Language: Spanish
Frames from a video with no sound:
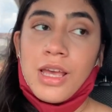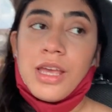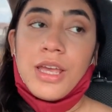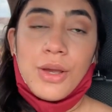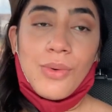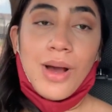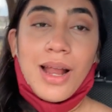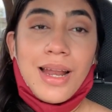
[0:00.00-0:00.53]

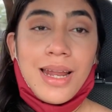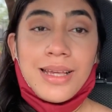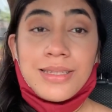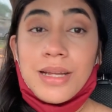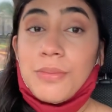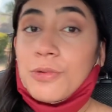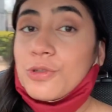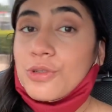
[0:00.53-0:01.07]
Igual
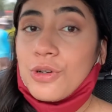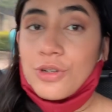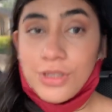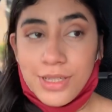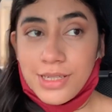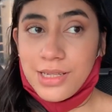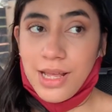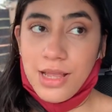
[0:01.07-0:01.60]
estamos
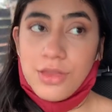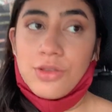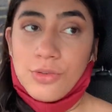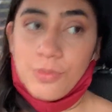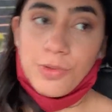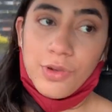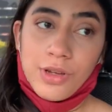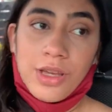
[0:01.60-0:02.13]

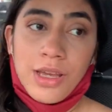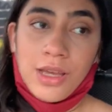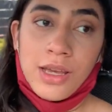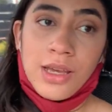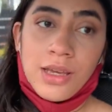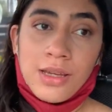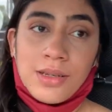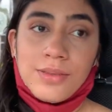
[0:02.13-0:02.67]
cotizando
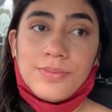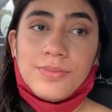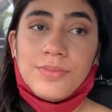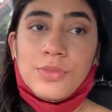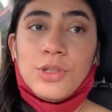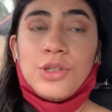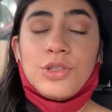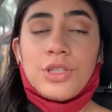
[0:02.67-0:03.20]
porque,
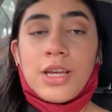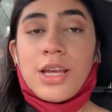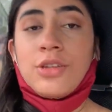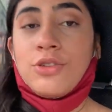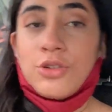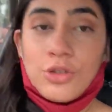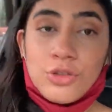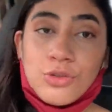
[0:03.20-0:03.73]
no sé,
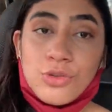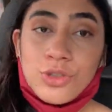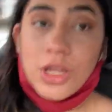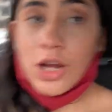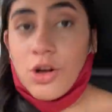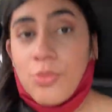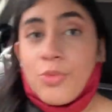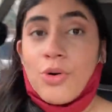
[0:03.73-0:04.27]
no nos
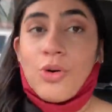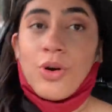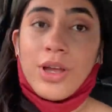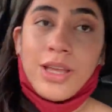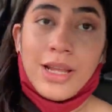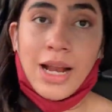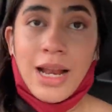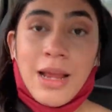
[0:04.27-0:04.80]
gusta como
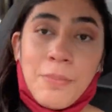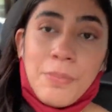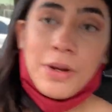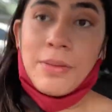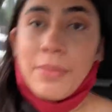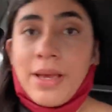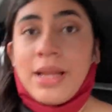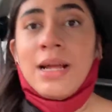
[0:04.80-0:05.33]
ir a la
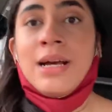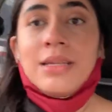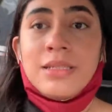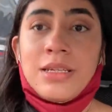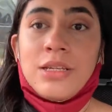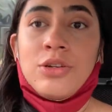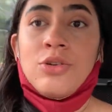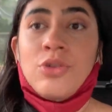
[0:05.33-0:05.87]
primera,
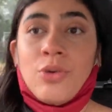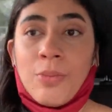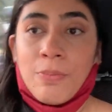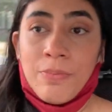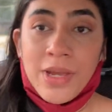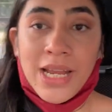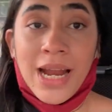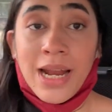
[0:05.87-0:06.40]
sino
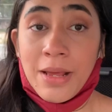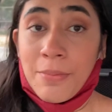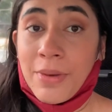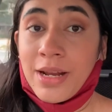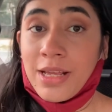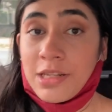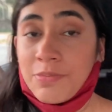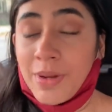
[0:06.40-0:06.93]
mirar en
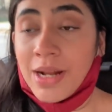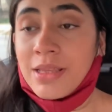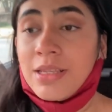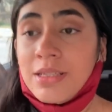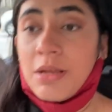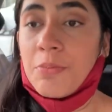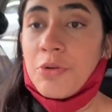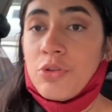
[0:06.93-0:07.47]
varias
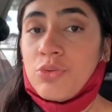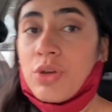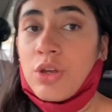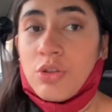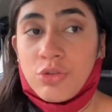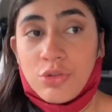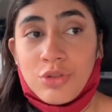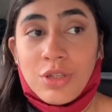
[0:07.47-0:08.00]
partes, de pronto hay
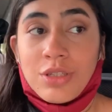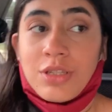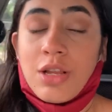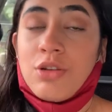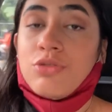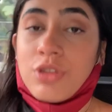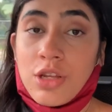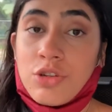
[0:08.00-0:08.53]
otros
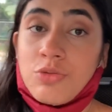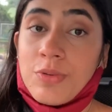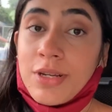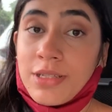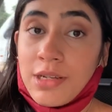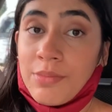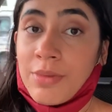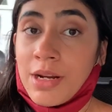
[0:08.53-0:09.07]
estilos que nos
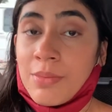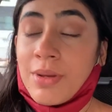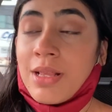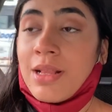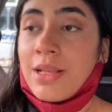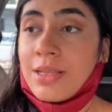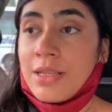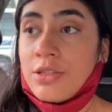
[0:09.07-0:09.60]
puedan llamar más
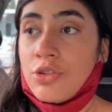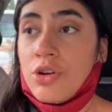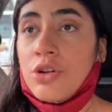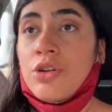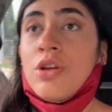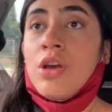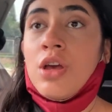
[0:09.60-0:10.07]
la atención.